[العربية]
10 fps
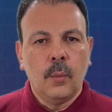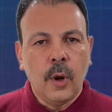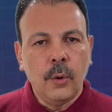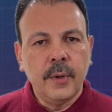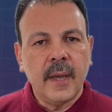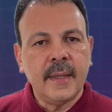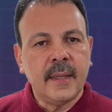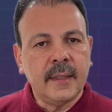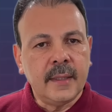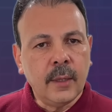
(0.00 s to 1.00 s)
وهنا
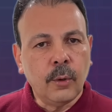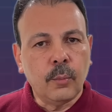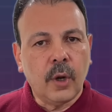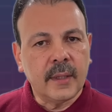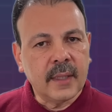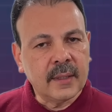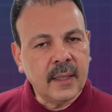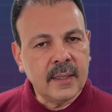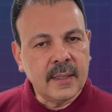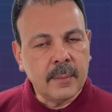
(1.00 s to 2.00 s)
يأتي دور
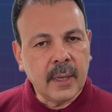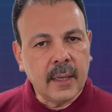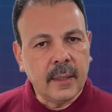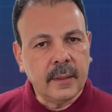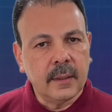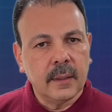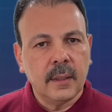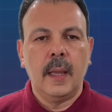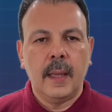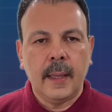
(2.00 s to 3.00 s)
مخططات الزمكان
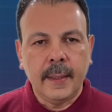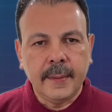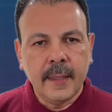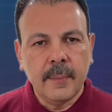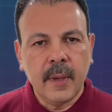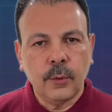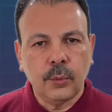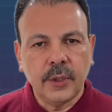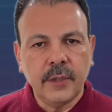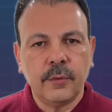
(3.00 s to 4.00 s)
عندما
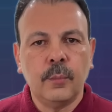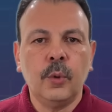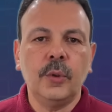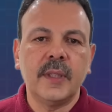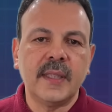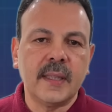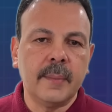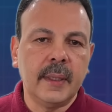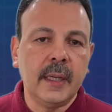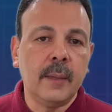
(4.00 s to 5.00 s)
نضيف بعد
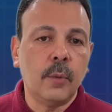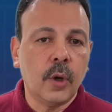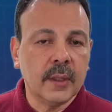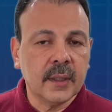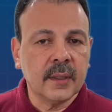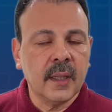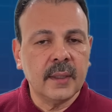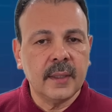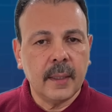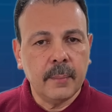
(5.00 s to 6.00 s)
الزمن إلى
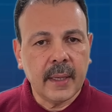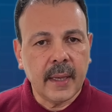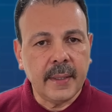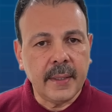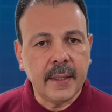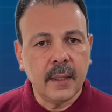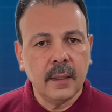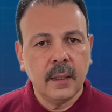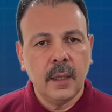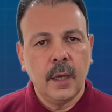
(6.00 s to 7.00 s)
مخططاتنا المكانية
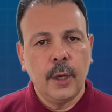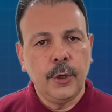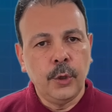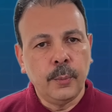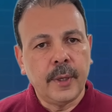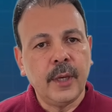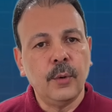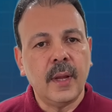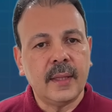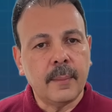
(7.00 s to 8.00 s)

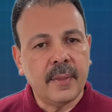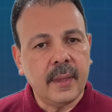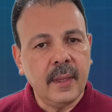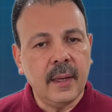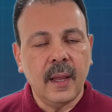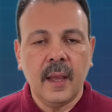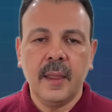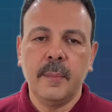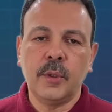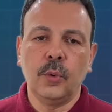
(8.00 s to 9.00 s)
يمكننا تمثيل
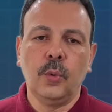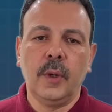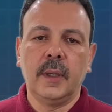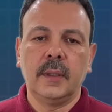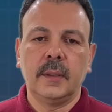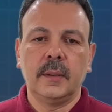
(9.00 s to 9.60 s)
هذا بسهولة